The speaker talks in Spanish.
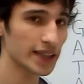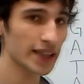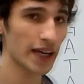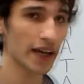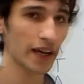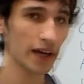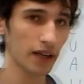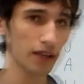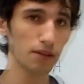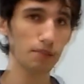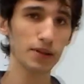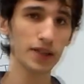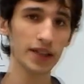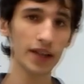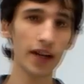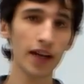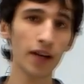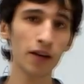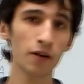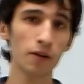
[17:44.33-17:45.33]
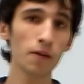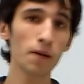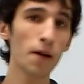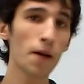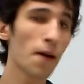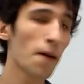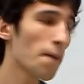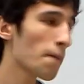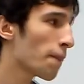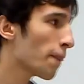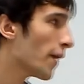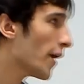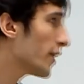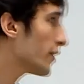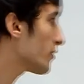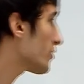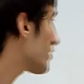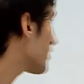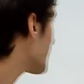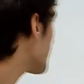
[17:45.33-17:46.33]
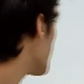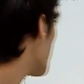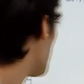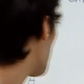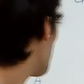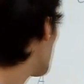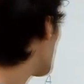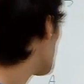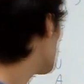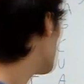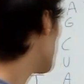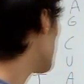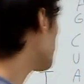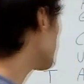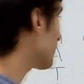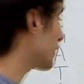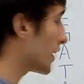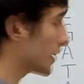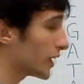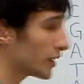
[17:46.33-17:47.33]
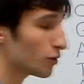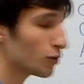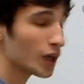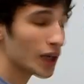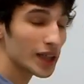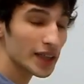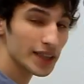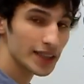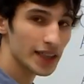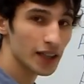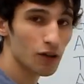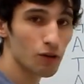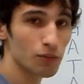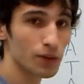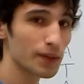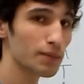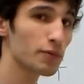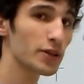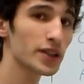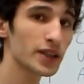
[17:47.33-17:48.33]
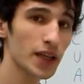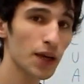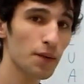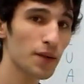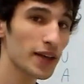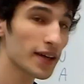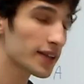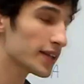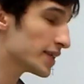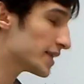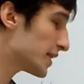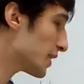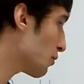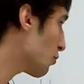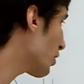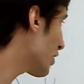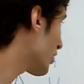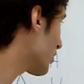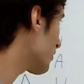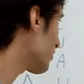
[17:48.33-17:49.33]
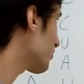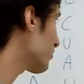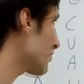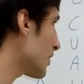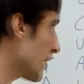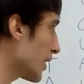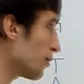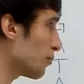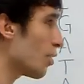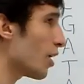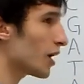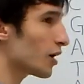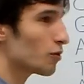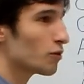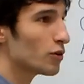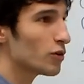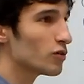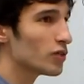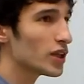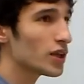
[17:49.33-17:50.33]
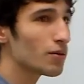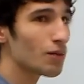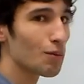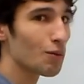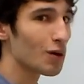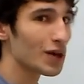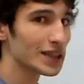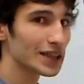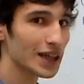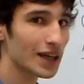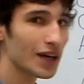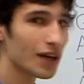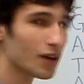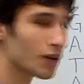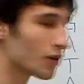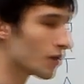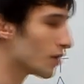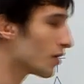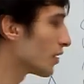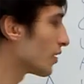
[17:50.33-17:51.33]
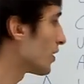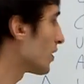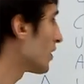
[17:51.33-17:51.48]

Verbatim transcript: ese ARN mensajero. Entonces el cuerpo, la naturaleza, como es muy sabia, dice, bueno, tenemos algo inútil, vamos a sacarlo.